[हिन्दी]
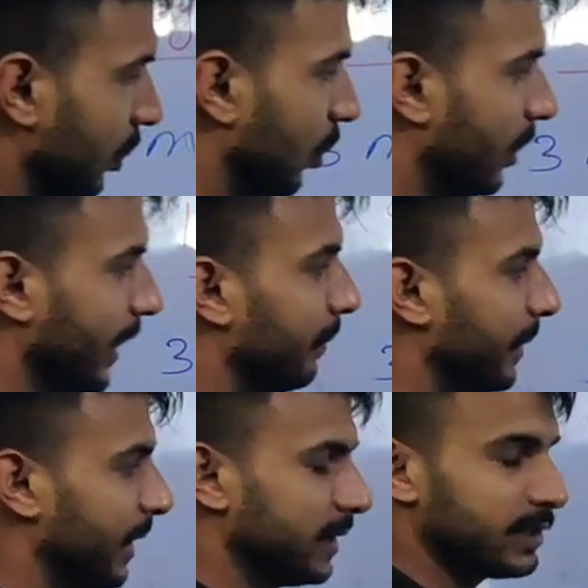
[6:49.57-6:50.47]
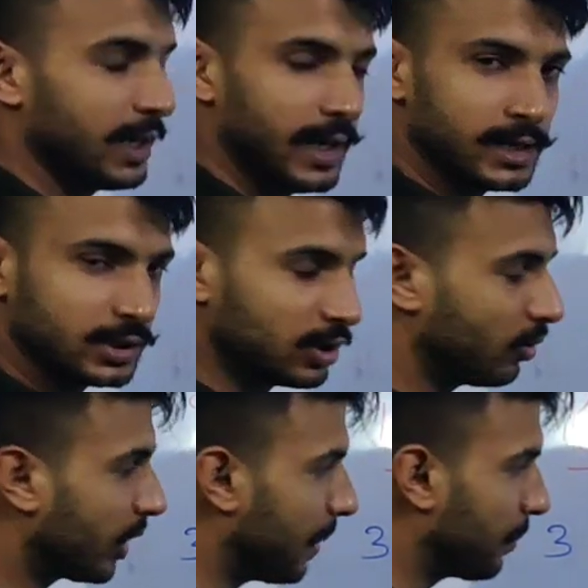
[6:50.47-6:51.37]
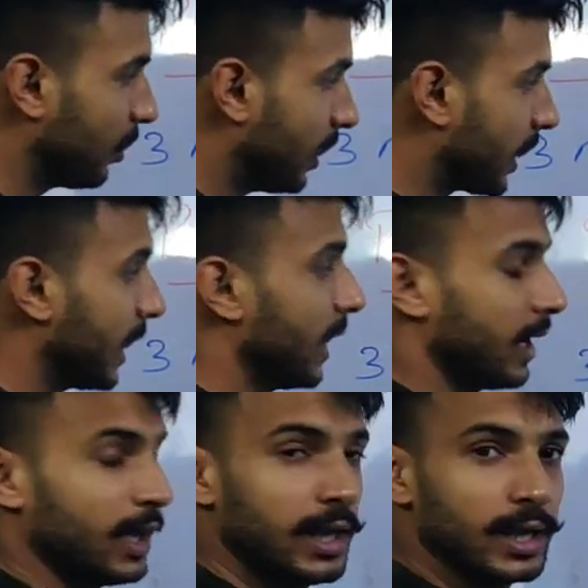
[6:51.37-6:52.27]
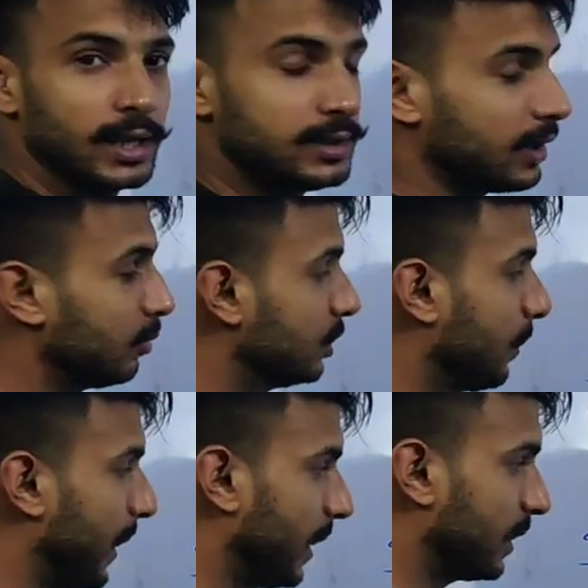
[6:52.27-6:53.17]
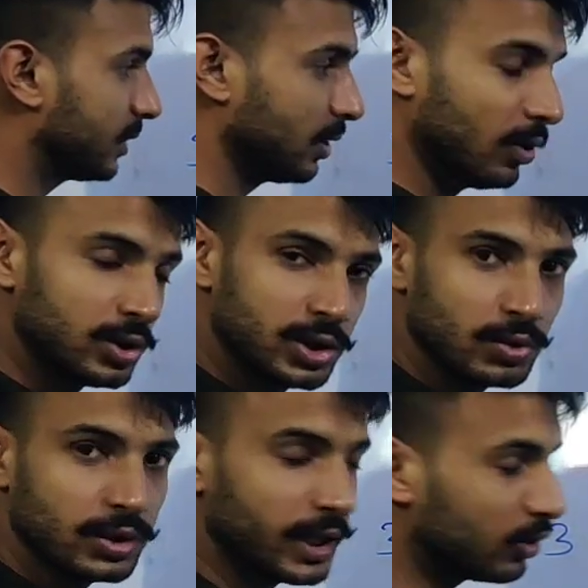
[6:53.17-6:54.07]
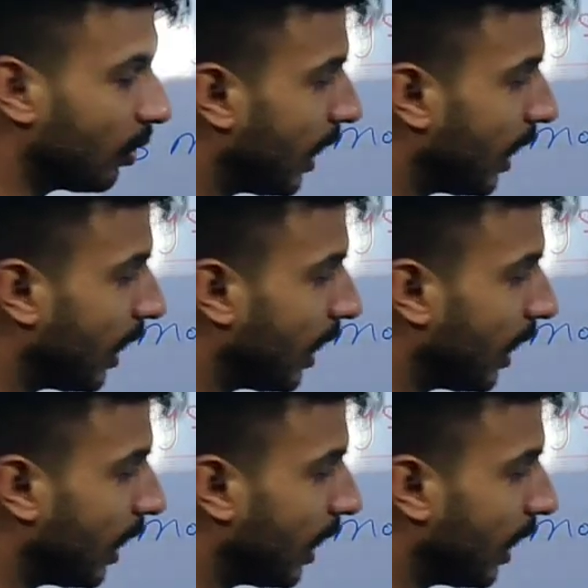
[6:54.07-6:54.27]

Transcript: दो टाइम प्रैक्टिस के लिए आ सकते हो और आपको लगे कि सर मुझे प्रैक्टिस की और जरूरत है तो